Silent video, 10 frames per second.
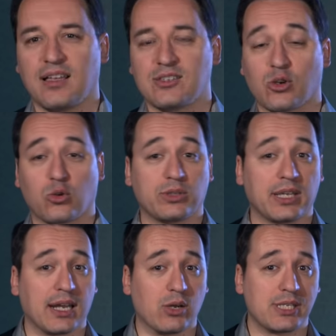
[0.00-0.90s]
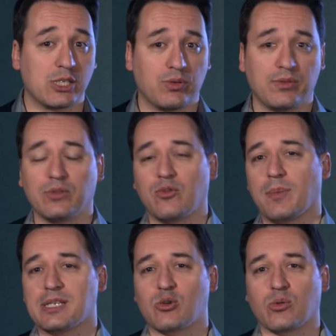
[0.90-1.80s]
Sans compter qu'elle a aussi suivi une
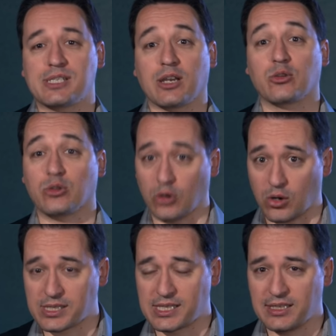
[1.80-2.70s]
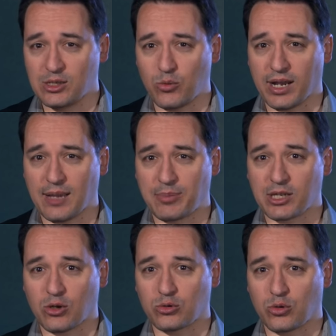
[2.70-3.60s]
formation au cirque de Drancy où elle a
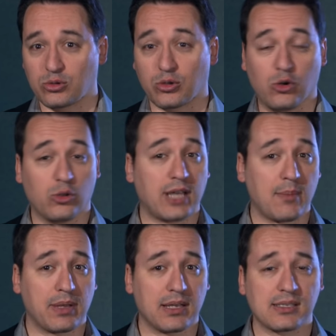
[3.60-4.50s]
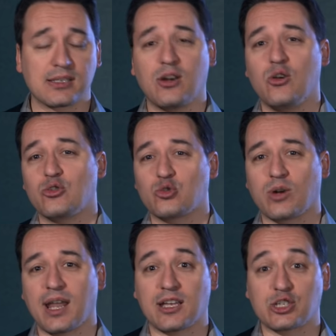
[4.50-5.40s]
appris entre autres le trapèze, le
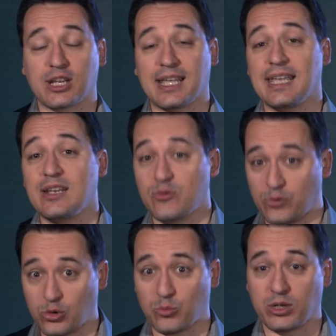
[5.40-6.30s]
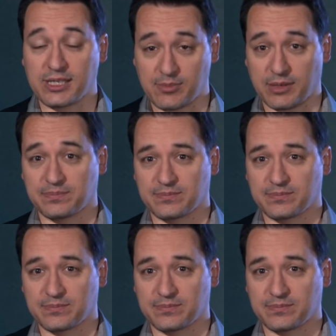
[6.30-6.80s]
jonglage et le funambulisme.